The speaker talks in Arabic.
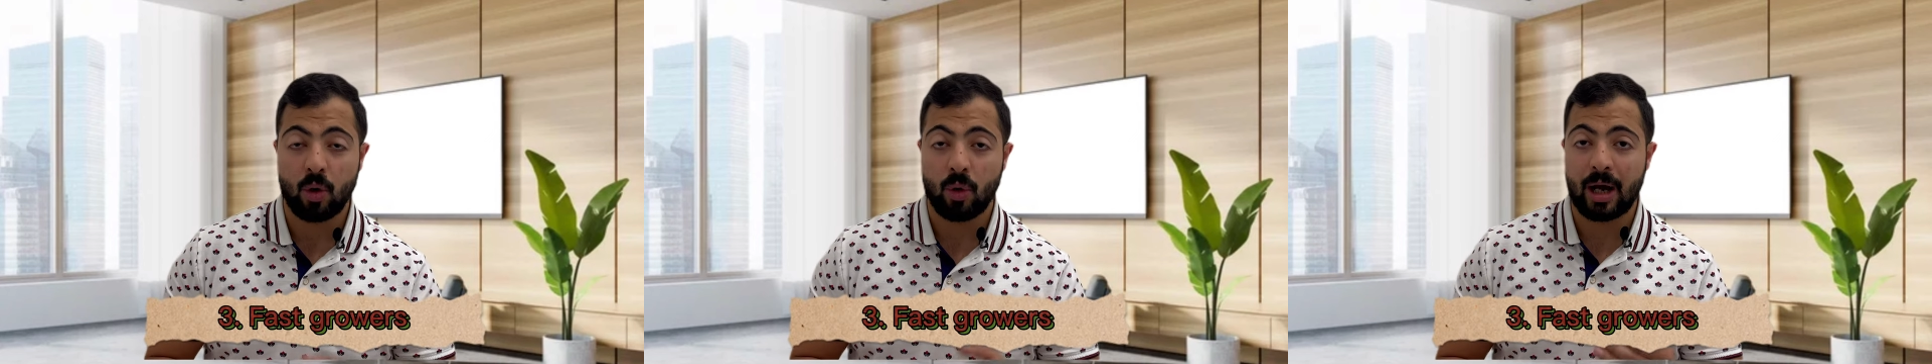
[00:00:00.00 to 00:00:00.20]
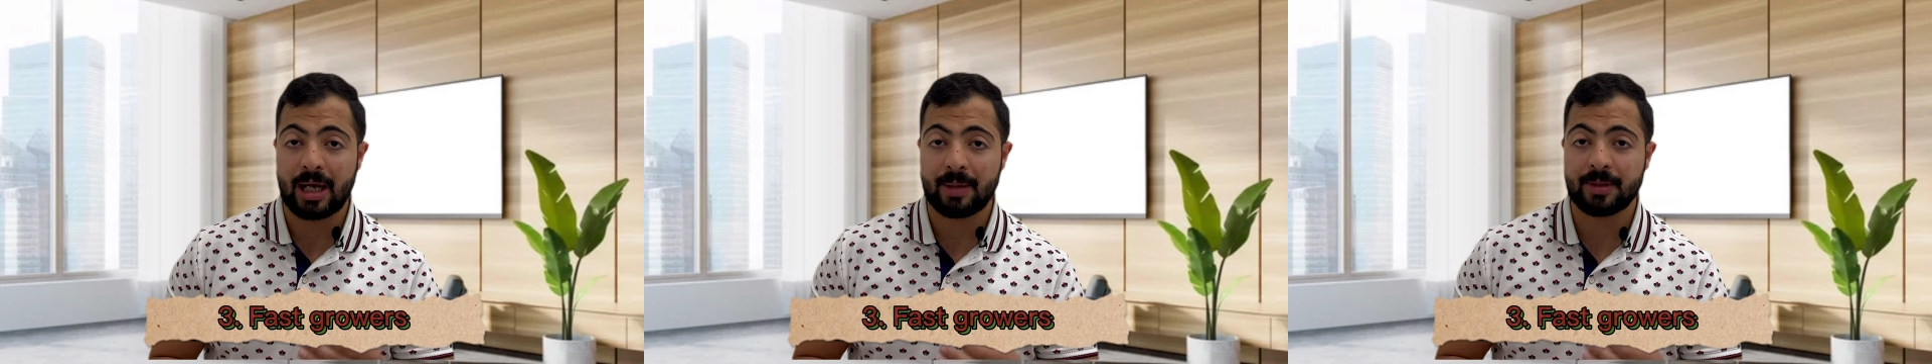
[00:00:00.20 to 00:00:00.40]

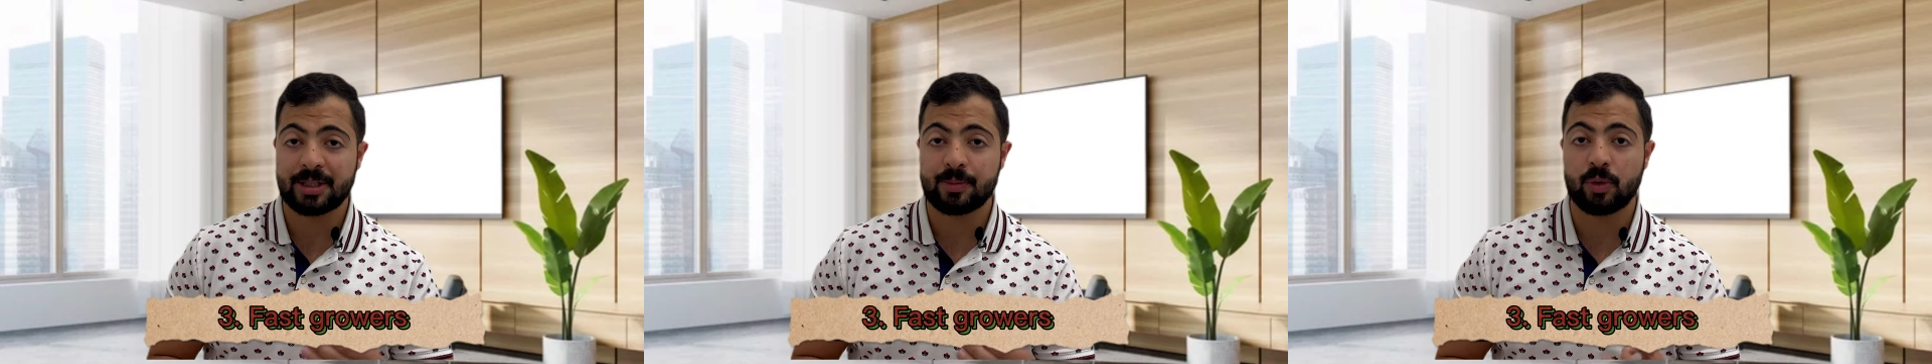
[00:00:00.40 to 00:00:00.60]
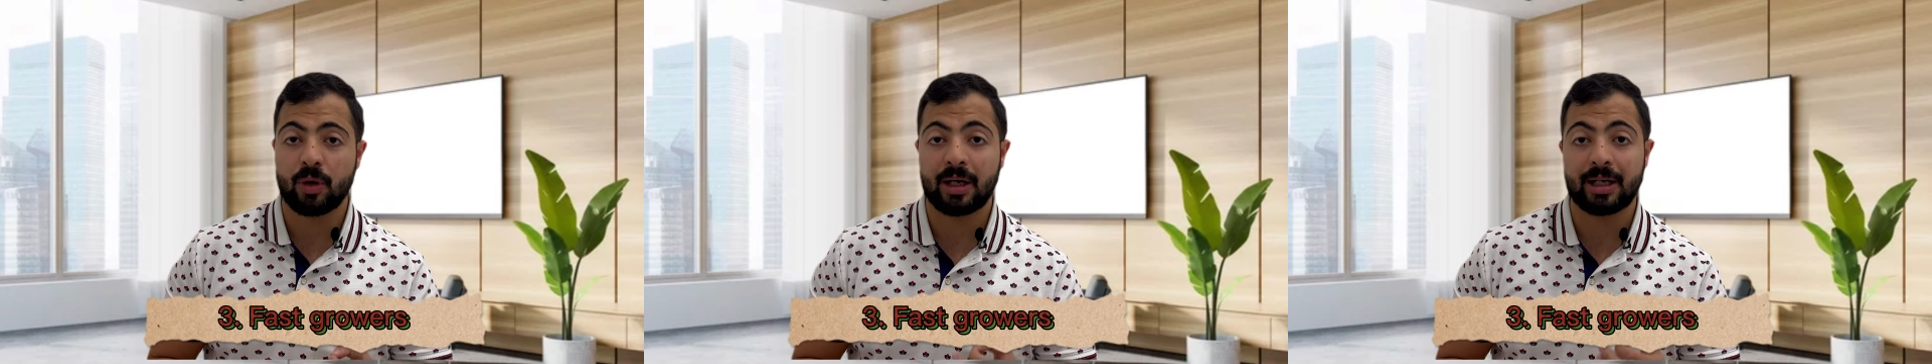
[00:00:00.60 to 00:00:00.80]
وهي
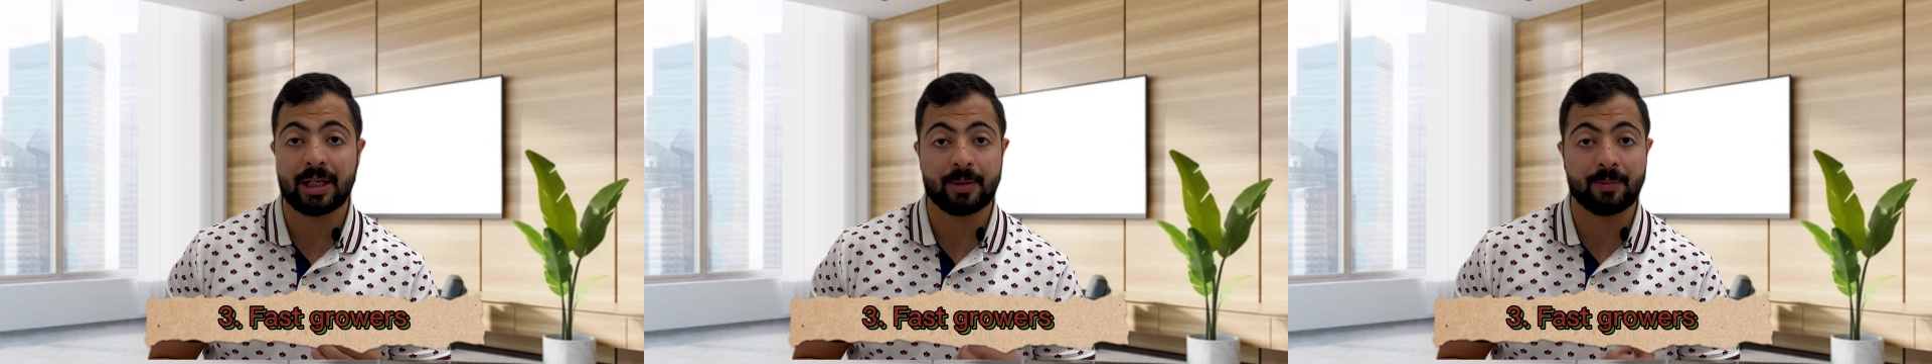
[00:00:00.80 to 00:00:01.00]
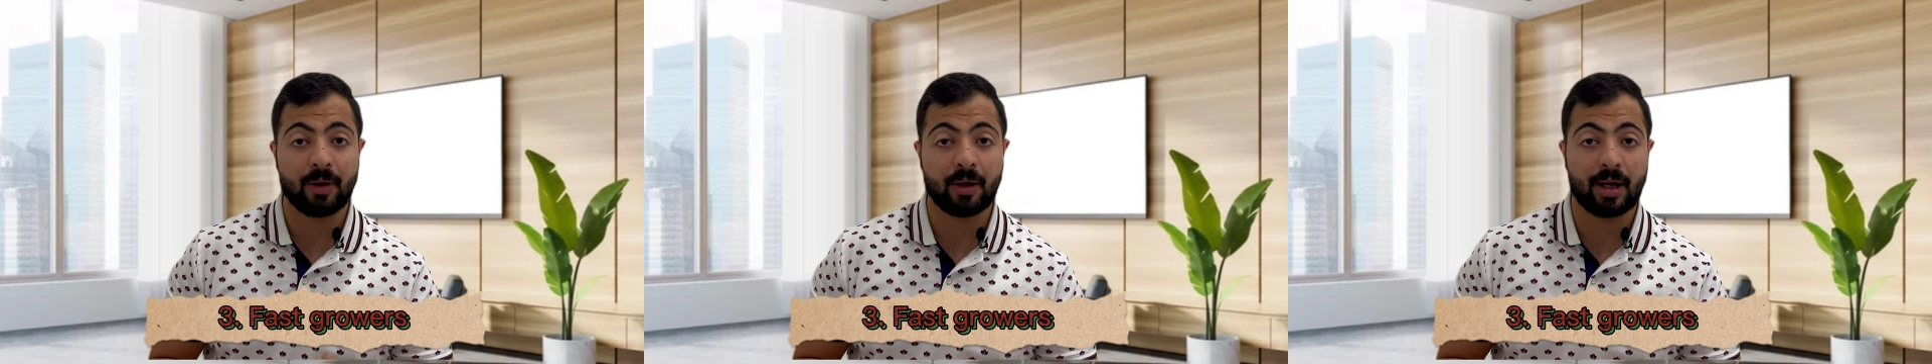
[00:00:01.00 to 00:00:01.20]
المجموعة هي
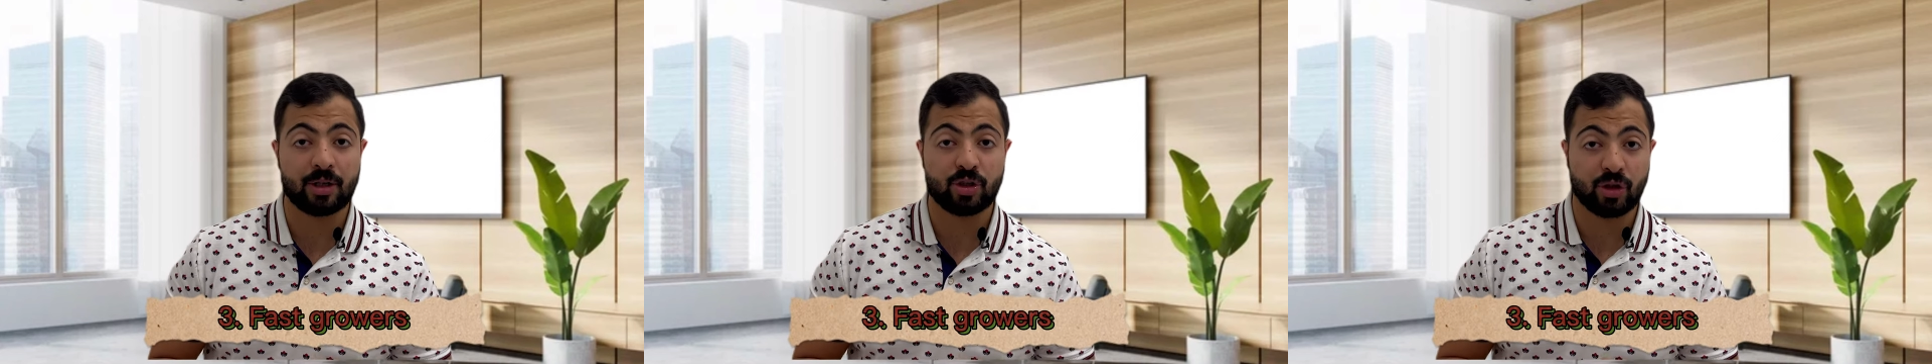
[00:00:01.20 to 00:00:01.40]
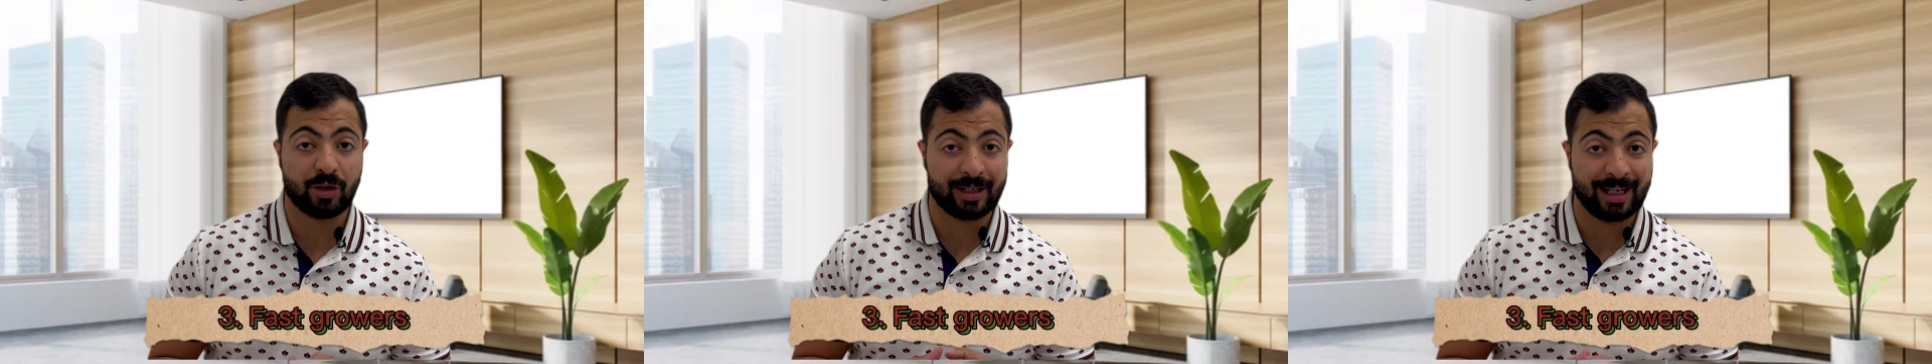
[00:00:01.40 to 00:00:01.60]
عبارة
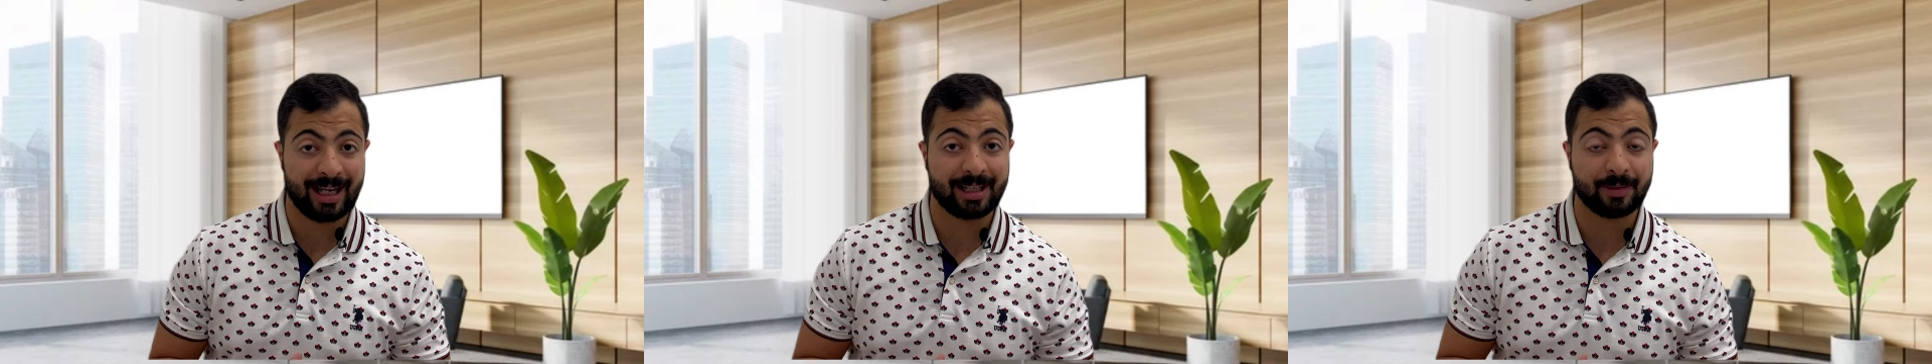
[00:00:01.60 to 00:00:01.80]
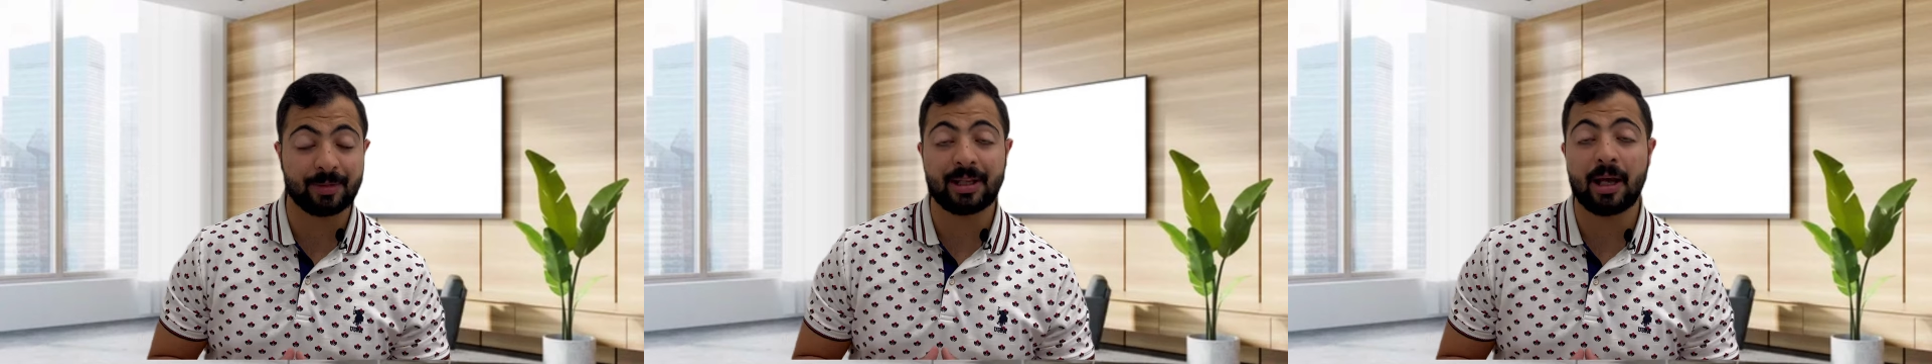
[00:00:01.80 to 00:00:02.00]
عن شركات